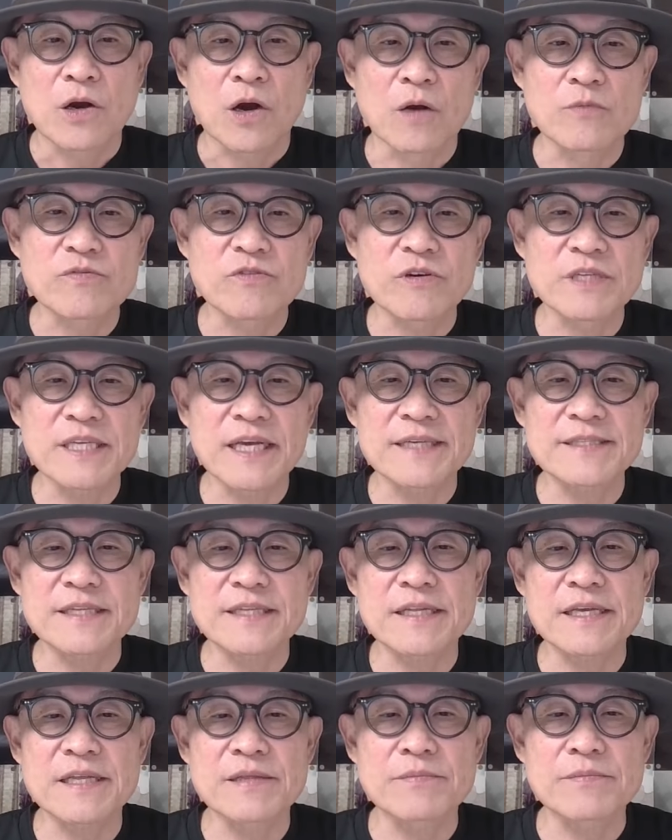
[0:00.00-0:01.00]
거부권이
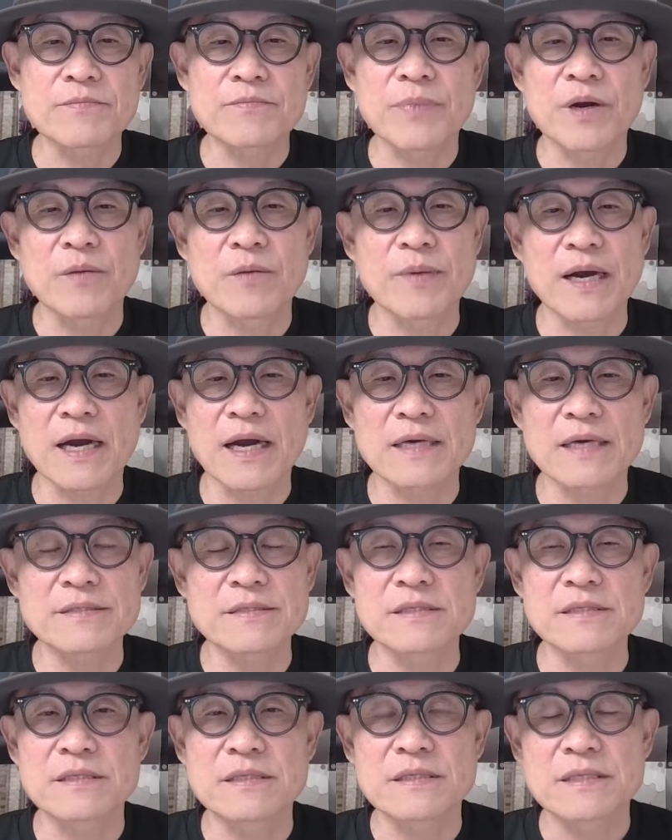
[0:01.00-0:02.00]
행사된
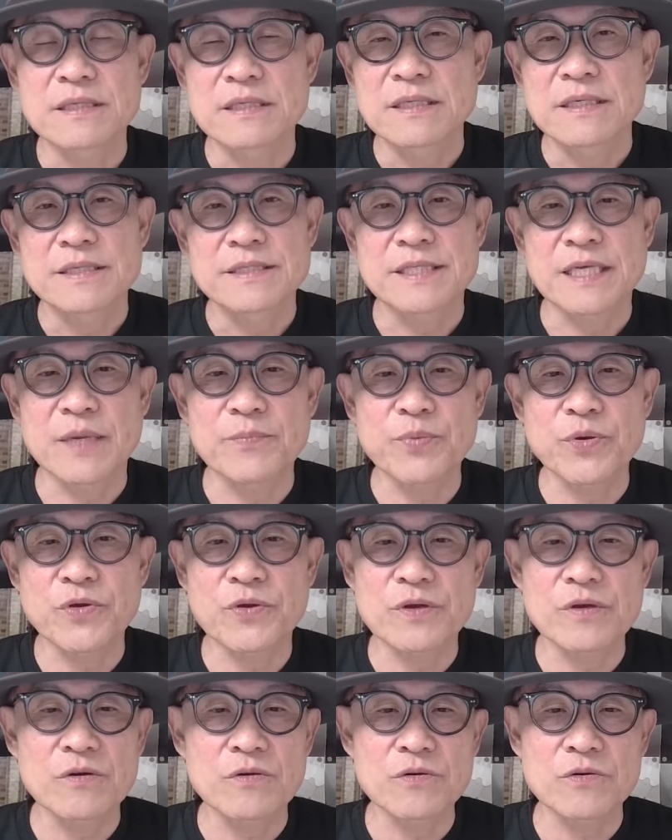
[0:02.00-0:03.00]
법안을
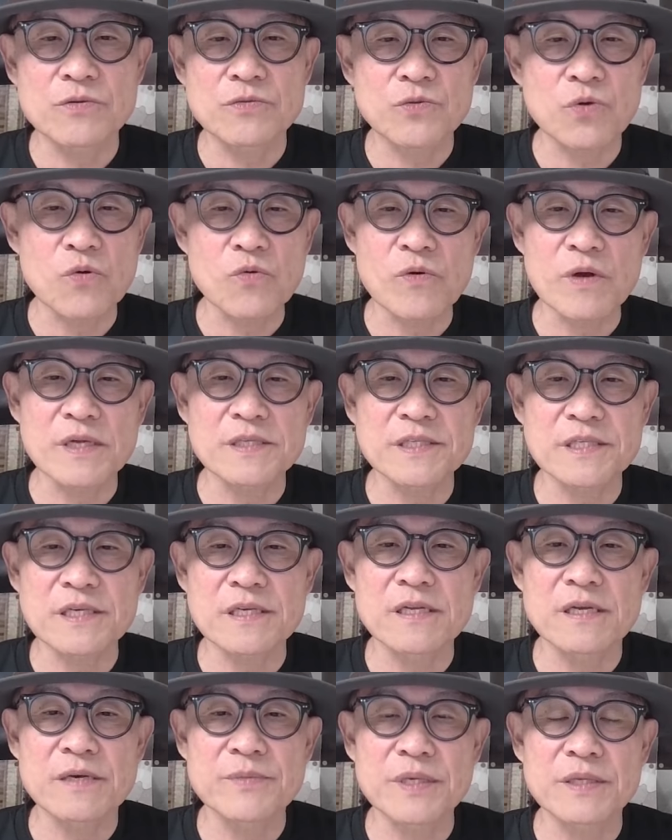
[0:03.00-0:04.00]
재표결로 통과를
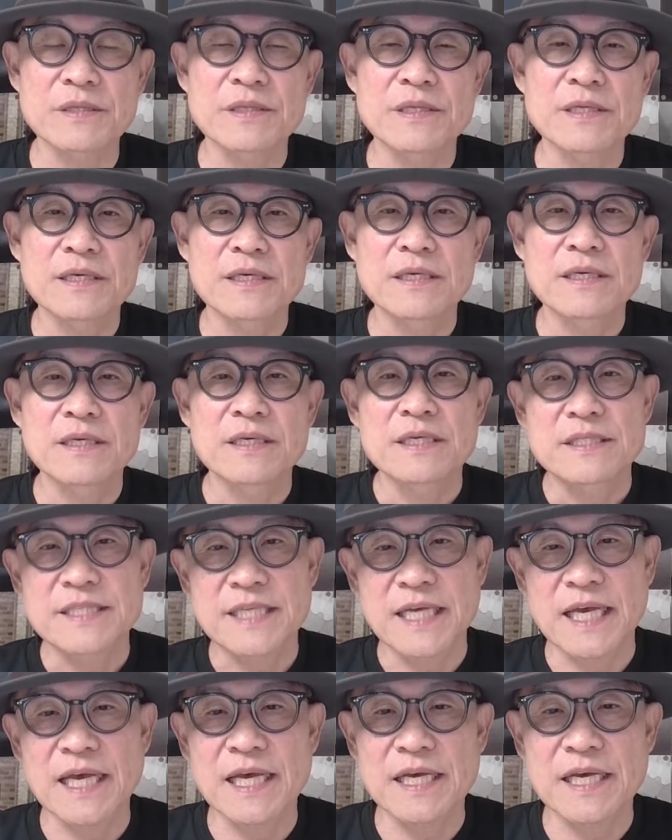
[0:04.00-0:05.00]
시키려면
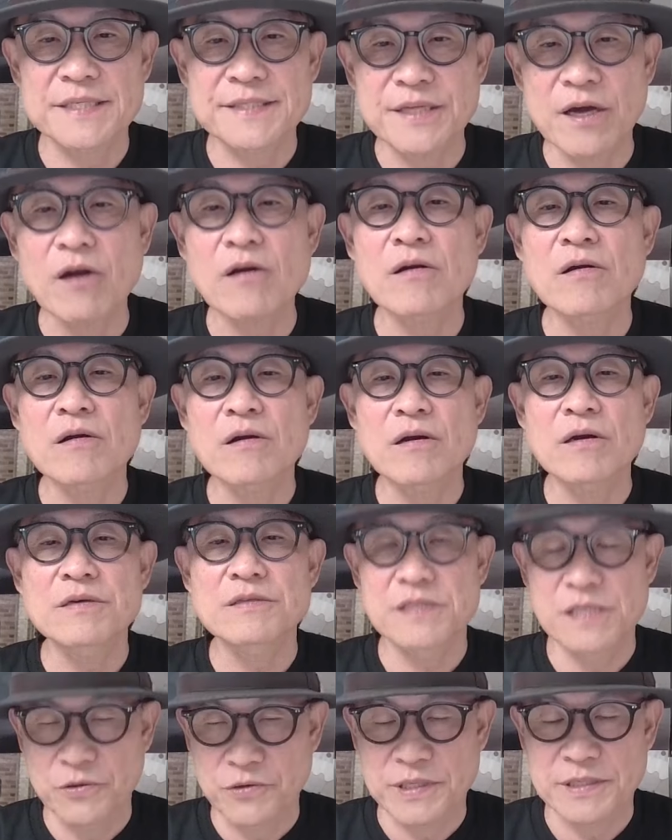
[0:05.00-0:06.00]
재석
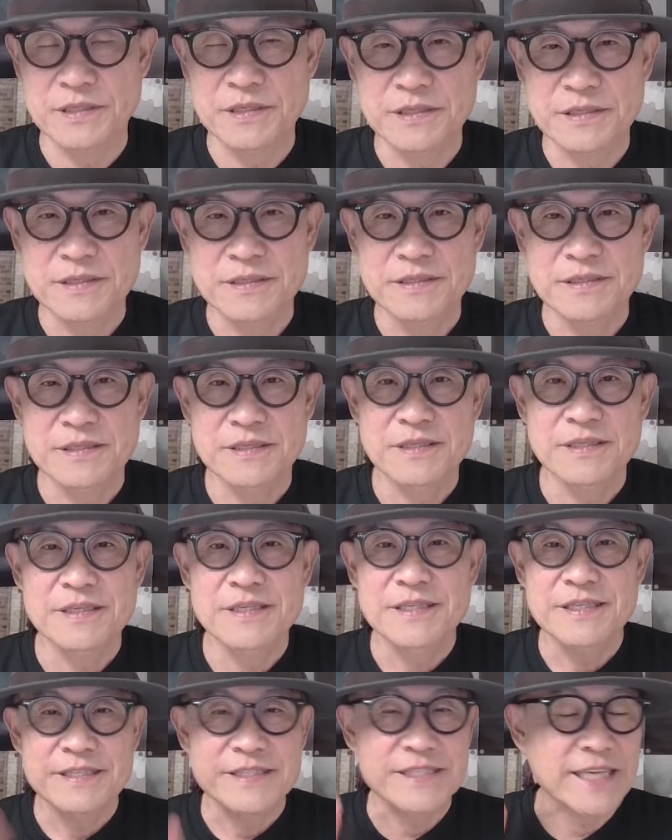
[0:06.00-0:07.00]
의원,
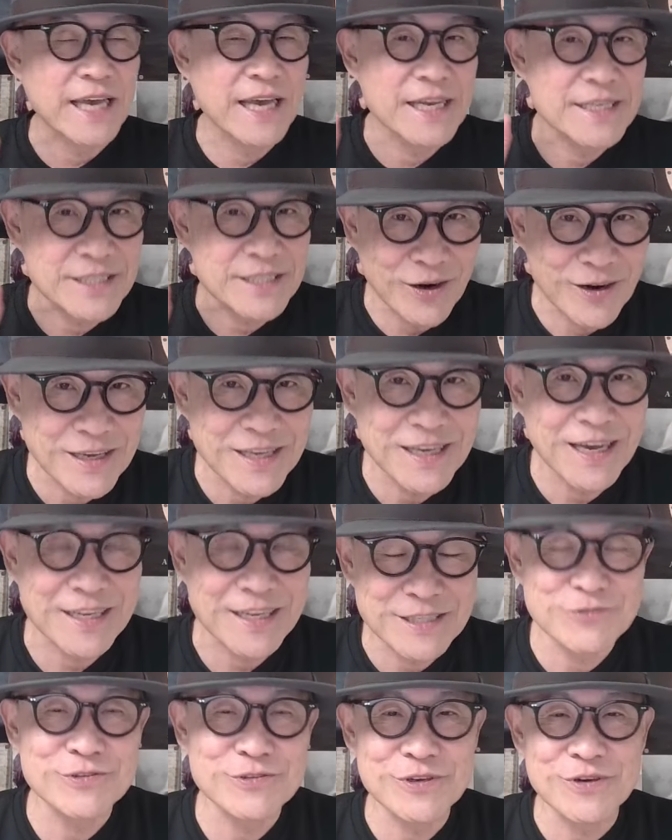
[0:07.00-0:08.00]
재, 적이
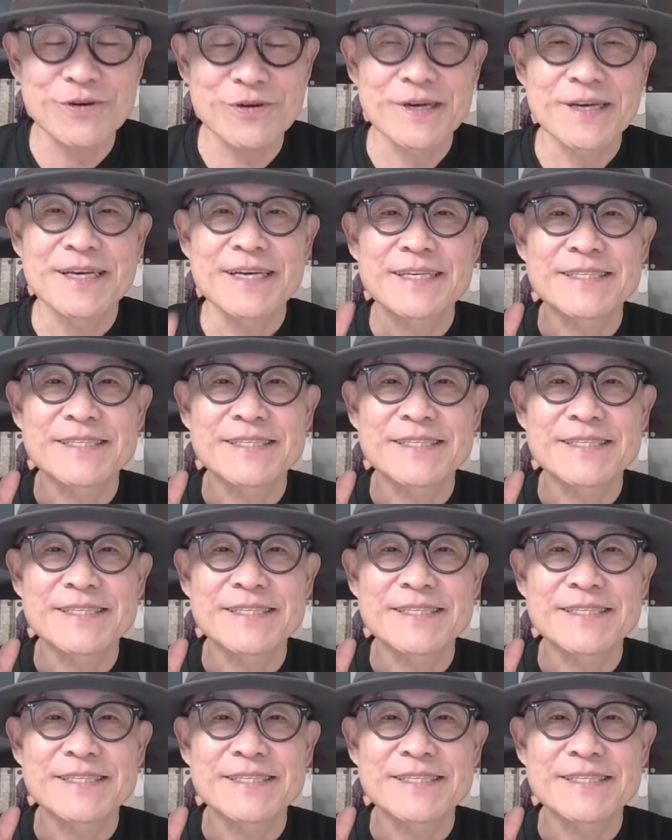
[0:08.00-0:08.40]
아니고요.